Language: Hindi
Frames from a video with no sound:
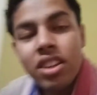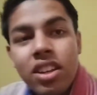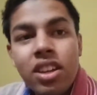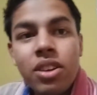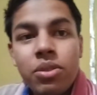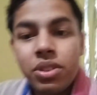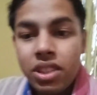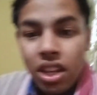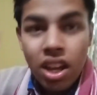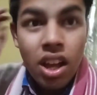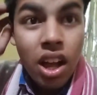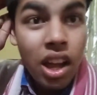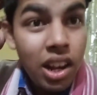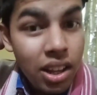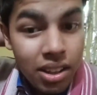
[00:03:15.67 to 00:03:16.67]
तो ये
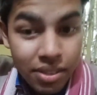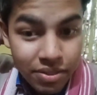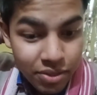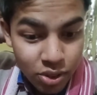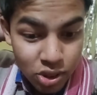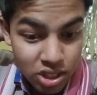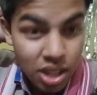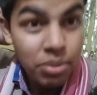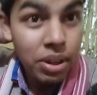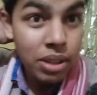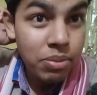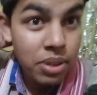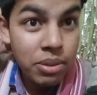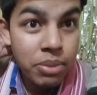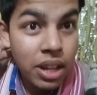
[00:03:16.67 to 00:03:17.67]
खा ले उसके
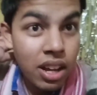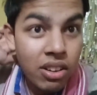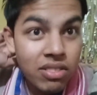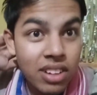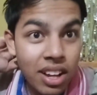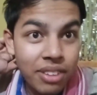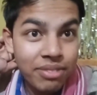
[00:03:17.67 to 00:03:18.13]
बाद फिर मैं खाऊंगा